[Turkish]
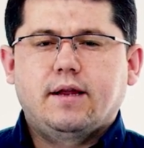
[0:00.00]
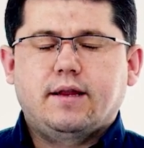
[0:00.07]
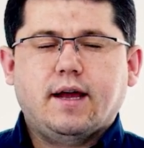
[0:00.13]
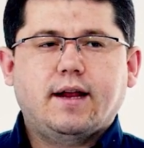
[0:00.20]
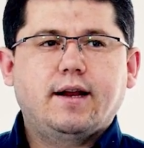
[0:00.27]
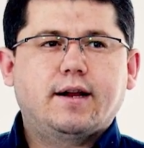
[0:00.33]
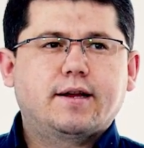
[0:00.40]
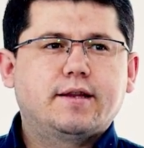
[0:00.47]

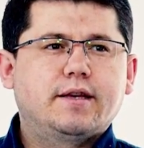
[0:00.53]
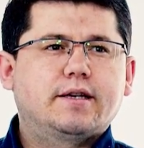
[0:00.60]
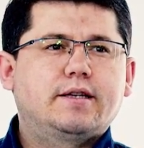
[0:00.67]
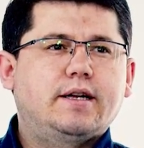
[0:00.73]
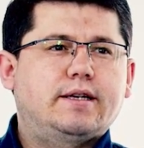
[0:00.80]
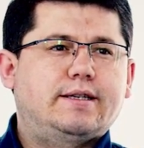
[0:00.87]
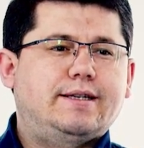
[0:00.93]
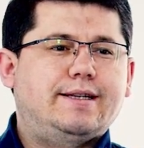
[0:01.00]
Değerli
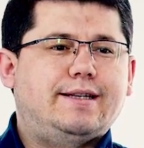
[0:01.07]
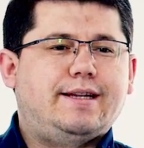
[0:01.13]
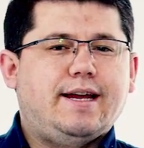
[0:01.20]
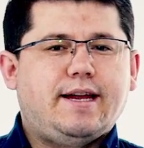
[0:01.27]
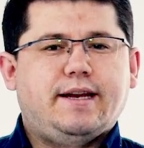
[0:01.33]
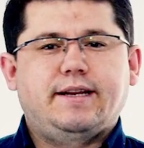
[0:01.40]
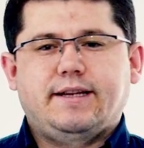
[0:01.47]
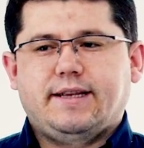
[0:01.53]
arkadaşlar
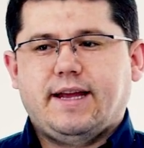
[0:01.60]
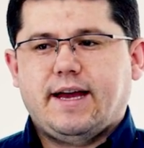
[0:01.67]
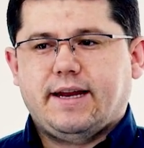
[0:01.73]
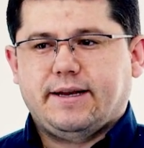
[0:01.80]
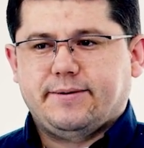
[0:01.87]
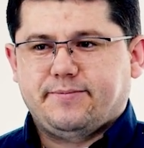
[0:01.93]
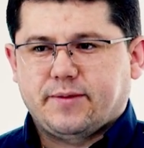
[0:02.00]
sizlerinden